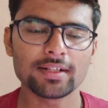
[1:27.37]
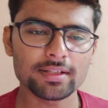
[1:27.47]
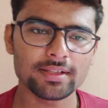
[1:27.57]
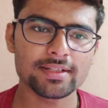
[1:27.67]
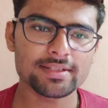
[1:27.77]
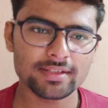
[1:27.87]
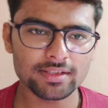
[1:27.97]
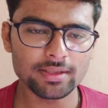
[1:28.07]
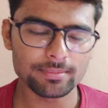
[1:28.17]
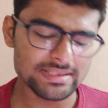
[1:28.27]
रेलीगेशन
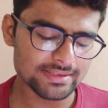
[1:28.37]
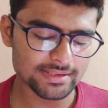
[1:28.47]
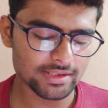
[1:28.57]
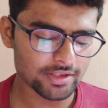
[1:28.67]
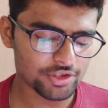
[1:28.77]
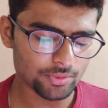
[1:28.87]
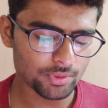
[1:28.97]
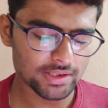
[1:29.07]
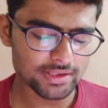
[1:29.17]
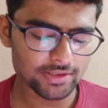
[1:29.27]
के लिए अभी से तैयारियां
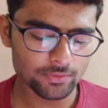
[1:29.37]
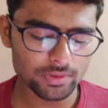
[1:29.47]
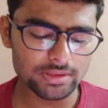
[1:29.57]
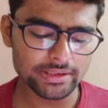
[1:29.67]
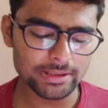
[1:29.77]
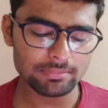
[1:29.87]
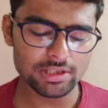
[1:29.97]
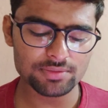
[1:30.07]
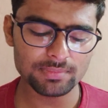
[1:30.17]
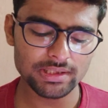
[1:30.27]
शुरू कर दी है इन्होंने तीन
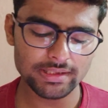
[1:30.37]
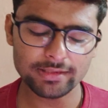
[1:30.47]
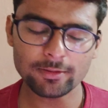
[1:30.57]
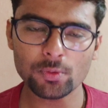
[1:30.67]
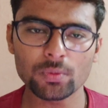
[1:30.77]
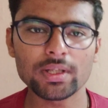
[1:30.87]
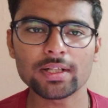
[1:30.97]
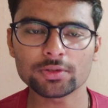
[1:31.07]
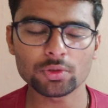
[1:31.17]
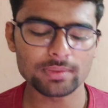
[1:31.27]
मैच में एक ड्रो
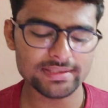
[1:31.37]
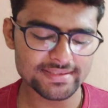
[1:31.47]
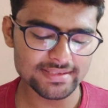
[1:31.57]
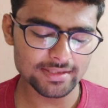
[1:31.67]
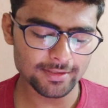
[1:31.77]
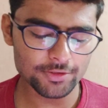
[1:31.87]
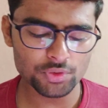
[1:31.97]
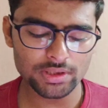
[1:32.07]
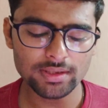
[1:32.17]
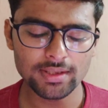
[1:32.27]
एंड दो मैचेस ये हार
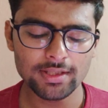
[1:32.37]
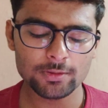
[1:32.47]
चुके हैं